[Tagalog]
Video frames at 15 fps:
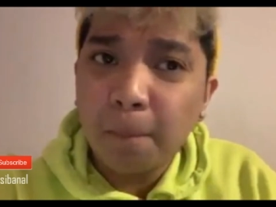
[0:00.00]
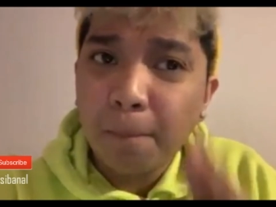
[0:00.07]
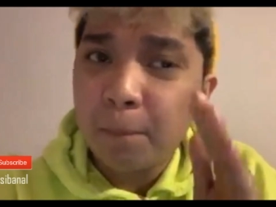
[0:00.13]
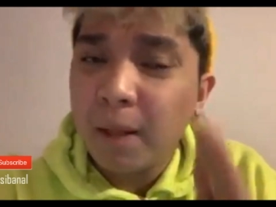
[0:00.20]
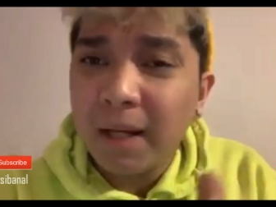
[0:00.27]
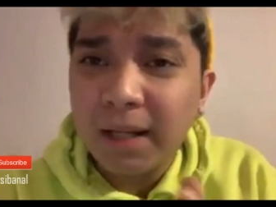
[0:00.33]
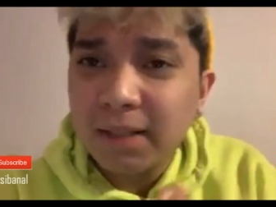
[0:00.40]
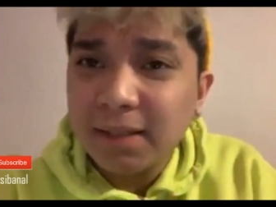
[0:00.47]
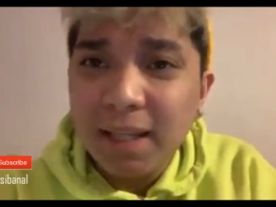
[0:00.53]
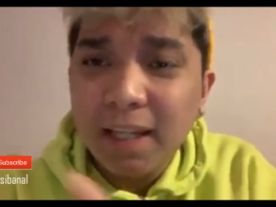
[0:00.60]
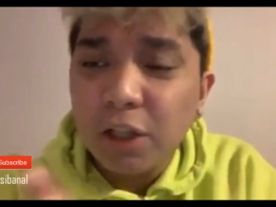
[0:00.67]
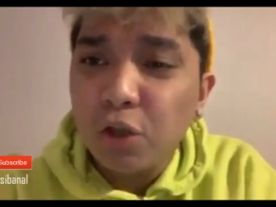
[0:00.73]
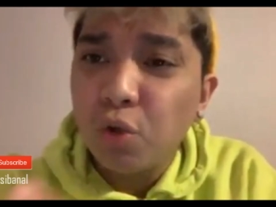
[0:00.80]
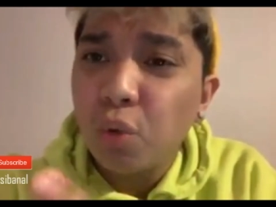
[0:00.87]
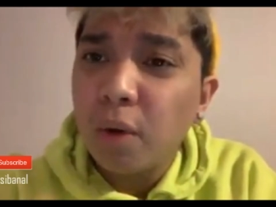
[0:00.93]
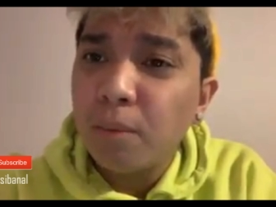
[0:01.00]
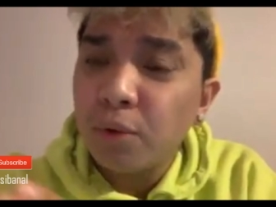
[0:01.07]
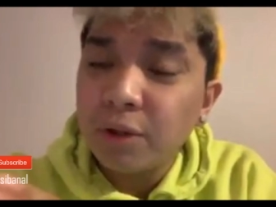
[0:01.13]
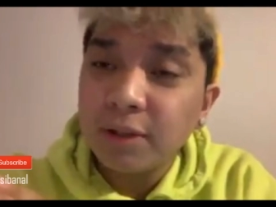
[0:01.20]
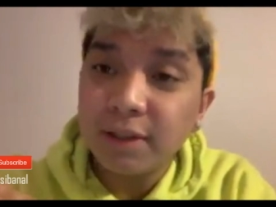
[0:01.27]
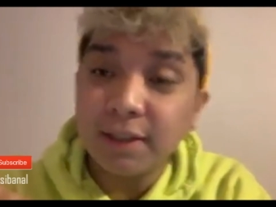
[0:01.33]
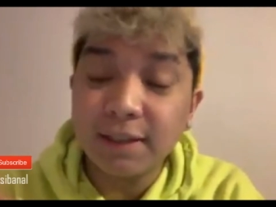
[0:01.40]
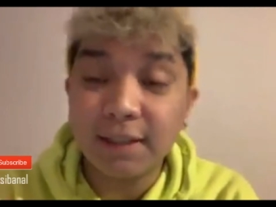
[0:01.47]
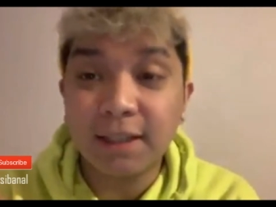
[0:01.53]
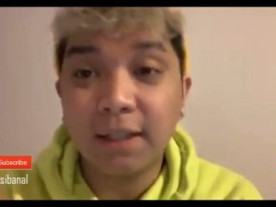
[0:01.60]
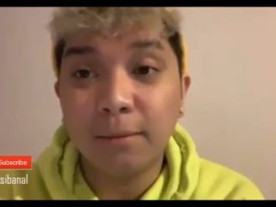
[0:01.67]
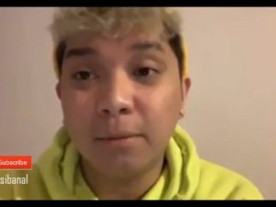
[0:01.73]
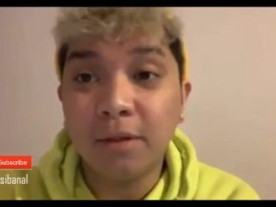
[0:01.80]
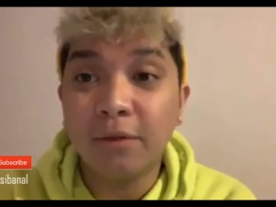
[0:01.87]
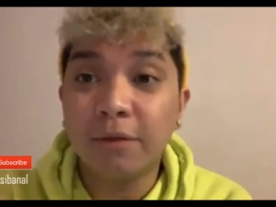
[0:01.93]
the next day kinuha mo yung
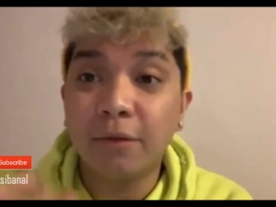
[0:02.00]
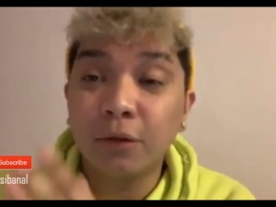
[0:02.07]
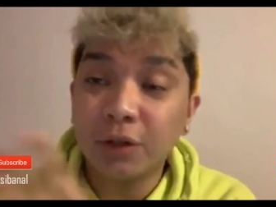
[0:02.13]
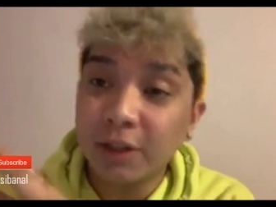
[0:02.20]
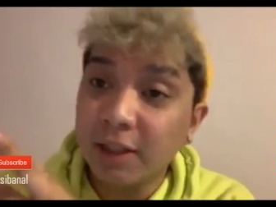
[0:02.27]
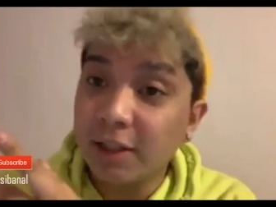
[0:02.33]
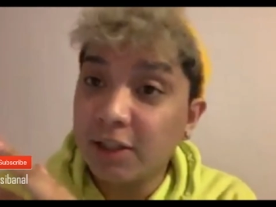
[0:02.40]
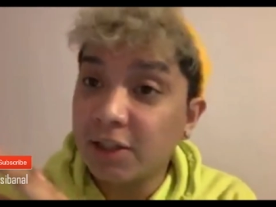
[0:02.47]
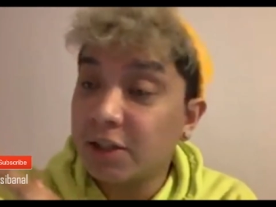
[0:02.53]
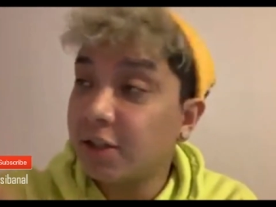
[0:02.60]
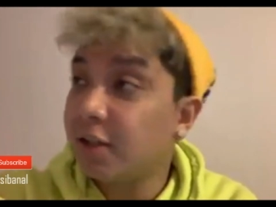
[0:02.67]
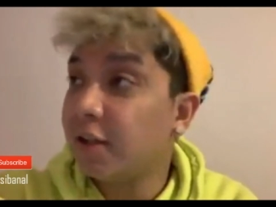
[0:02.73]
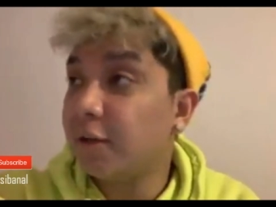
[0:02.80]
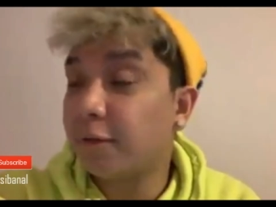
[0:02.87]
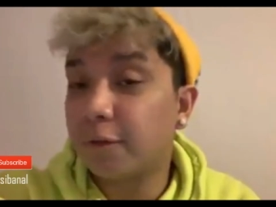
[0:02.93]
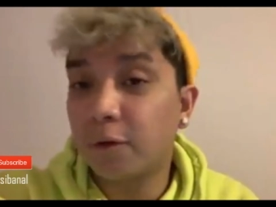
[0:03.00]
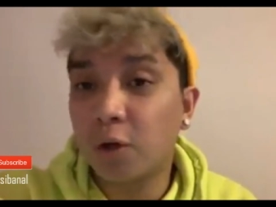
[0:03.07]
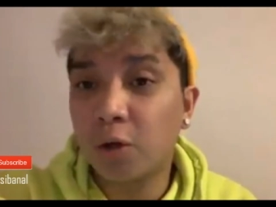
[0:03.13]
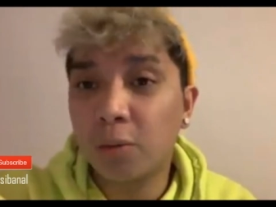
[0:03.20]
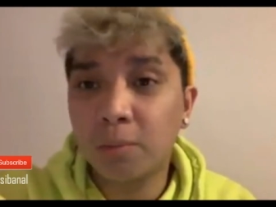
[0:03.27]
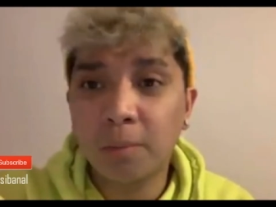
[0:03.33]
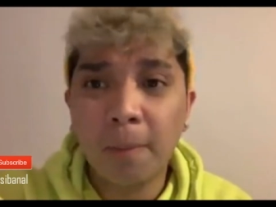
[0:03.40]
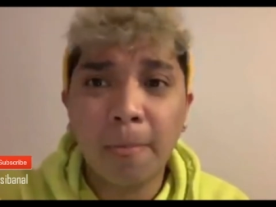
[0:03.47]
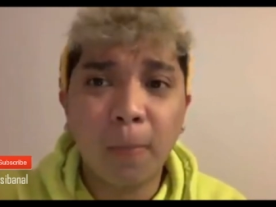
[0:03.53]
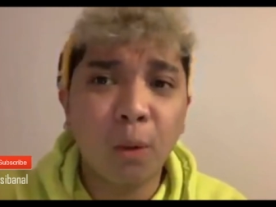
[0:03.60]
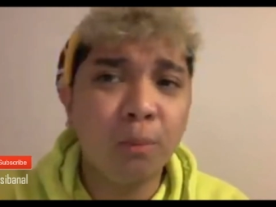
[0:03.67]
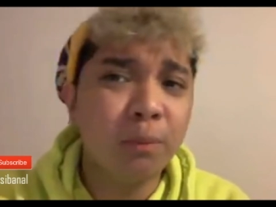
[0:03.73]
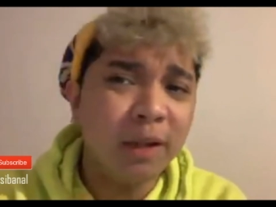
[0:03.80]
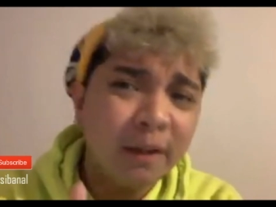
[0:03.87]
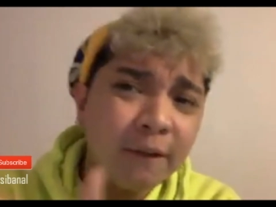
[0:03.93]
CCTV footage from
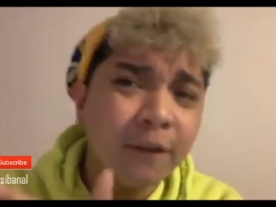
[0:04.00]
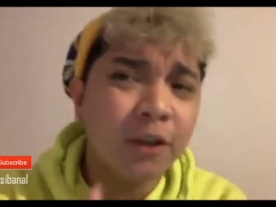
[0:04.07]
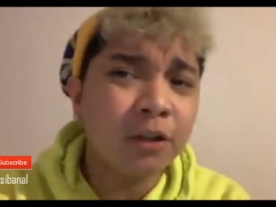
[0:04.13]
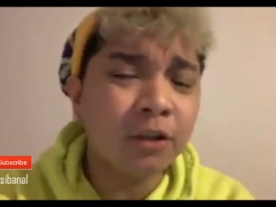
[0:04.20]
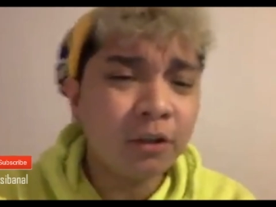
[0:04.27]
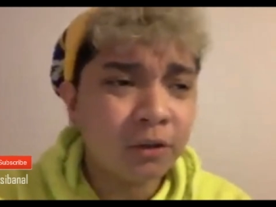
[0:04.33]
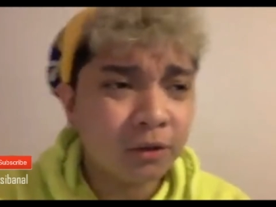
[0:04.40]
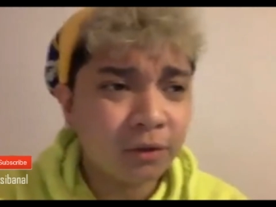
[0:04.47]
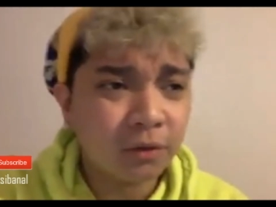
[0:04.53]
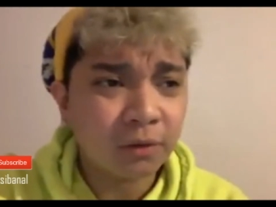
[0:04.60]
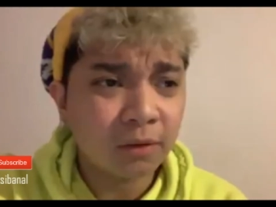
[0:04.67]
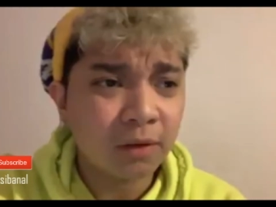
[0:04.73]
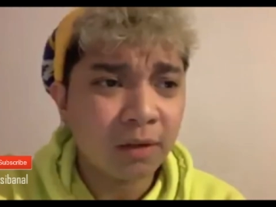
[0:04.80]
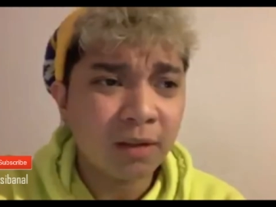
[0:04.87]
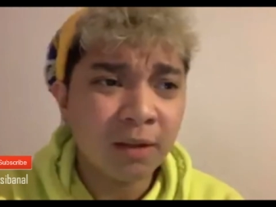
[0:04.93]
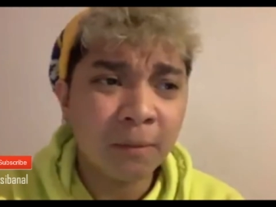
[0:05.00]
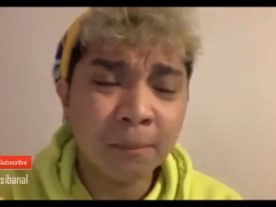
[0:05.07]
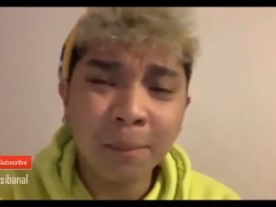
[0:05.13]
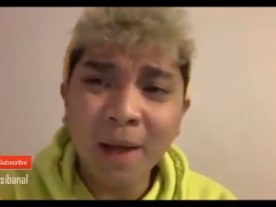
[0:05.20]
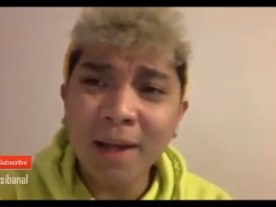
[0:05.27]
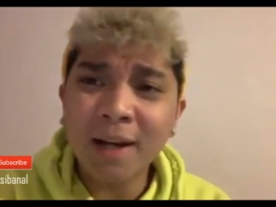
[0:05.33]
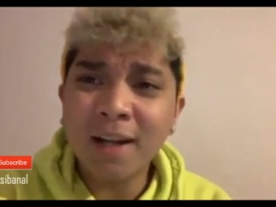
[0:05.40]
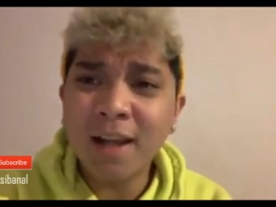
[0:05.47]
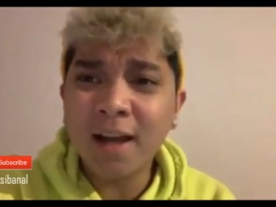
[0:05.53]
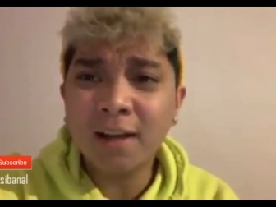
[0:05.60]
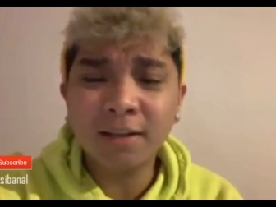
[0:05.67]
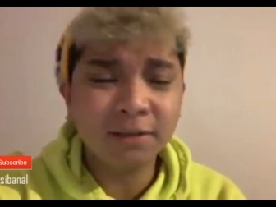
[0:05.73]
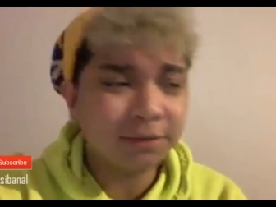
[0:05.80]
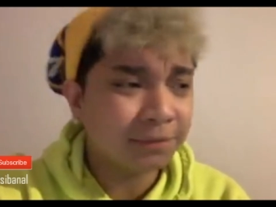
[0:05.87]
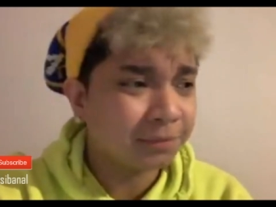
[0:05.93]
Oblivion para lang